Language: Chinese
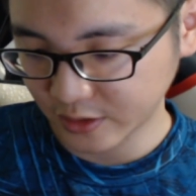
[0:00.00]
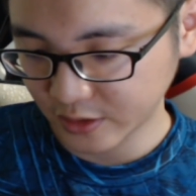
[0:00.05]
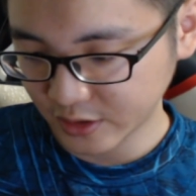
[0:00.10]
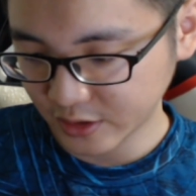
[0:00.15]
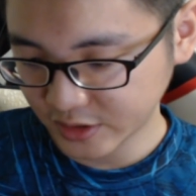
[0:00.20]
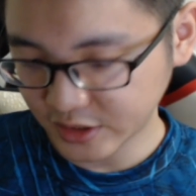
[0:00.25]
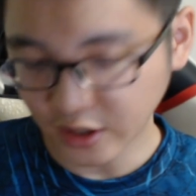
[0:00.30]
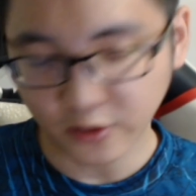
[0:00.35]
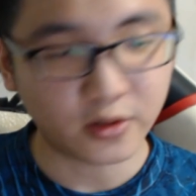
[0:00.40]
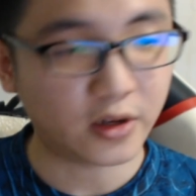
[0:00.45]

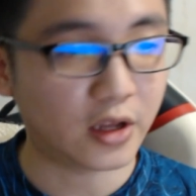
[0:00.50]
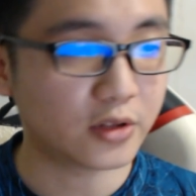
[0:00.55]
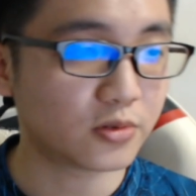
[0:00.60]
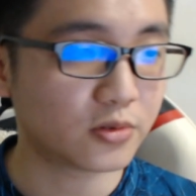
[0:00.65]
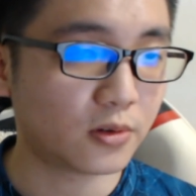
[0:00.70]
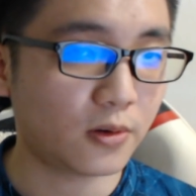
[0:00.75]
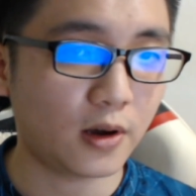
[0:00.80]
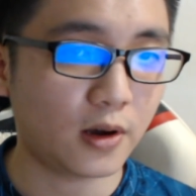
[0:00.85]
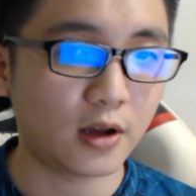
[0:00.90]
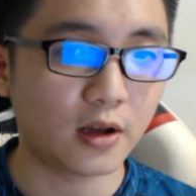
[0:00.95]
效能来说
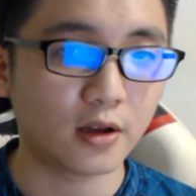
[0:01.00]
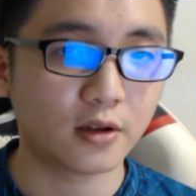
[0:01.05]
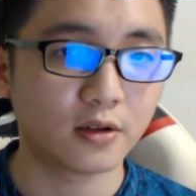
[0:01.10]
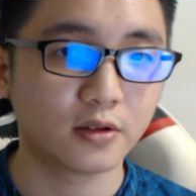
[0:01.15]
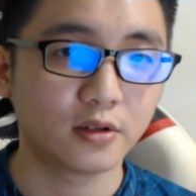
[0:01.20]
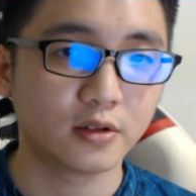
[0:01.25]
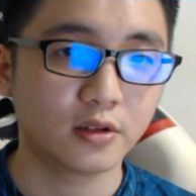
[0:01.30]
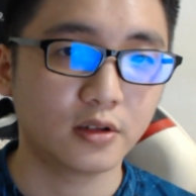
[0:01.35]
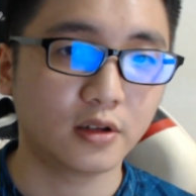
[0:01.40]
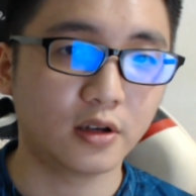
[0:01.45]
的话，
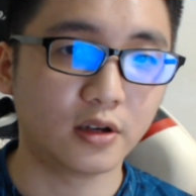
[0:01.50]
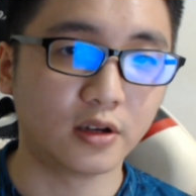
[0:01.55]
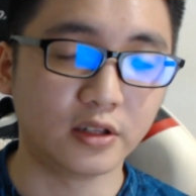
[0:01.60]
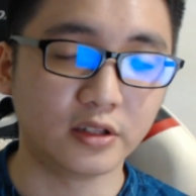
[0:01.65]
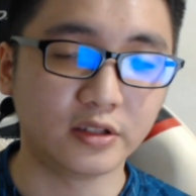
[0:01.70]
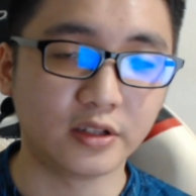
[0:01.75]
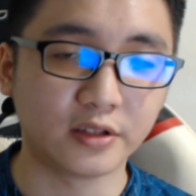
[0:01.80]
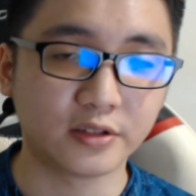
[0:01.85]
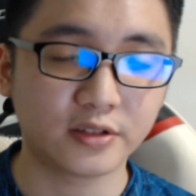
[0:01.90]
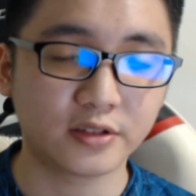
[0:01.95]
呃已
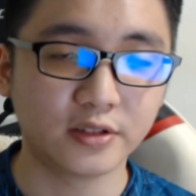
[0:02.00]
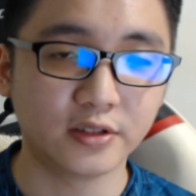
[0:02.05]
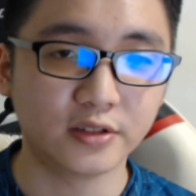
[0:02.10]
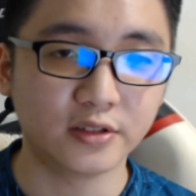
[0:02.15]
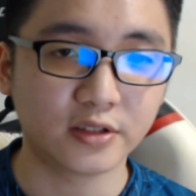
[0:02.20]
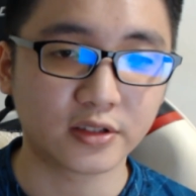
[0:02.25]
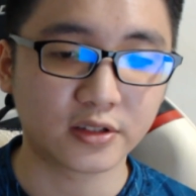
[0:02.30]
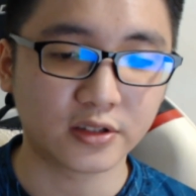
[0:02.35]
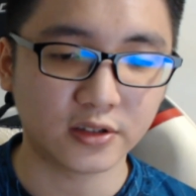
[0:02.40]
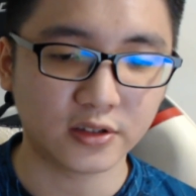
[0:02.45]
经是
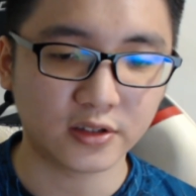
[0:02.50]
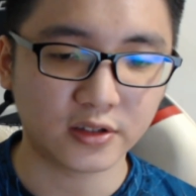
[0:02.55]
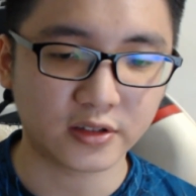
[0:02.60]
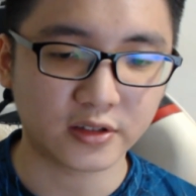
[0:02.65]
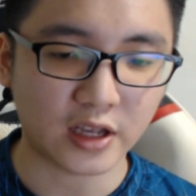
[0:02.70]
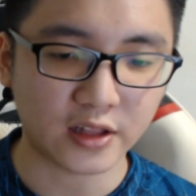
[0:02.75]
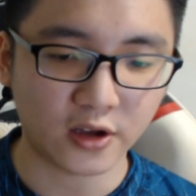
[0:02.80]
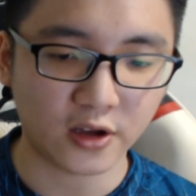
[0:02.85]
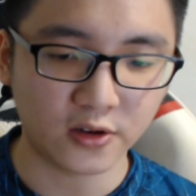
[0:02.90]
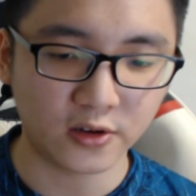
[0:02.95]
这个
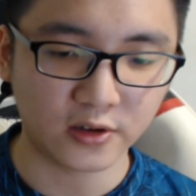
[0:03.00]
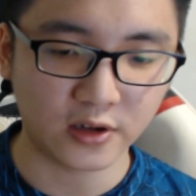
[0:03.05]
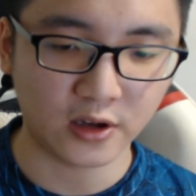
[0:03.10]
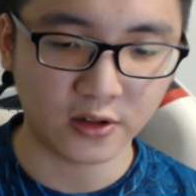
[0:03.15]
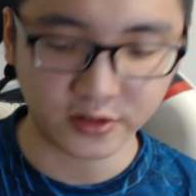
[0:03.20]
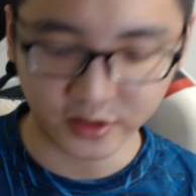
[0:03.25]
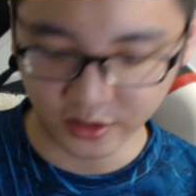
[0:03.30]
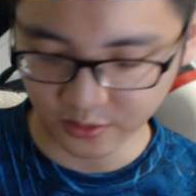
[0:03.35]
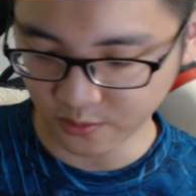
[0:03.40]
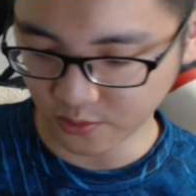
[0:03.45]
达到很好
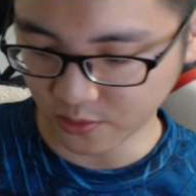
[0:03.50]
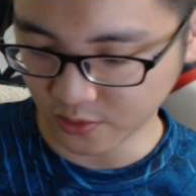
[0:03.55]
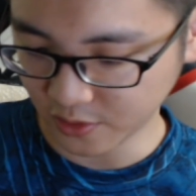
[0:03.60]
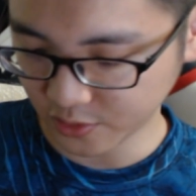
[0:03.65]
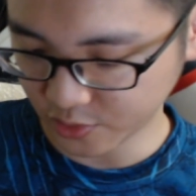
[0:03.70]
的成果了。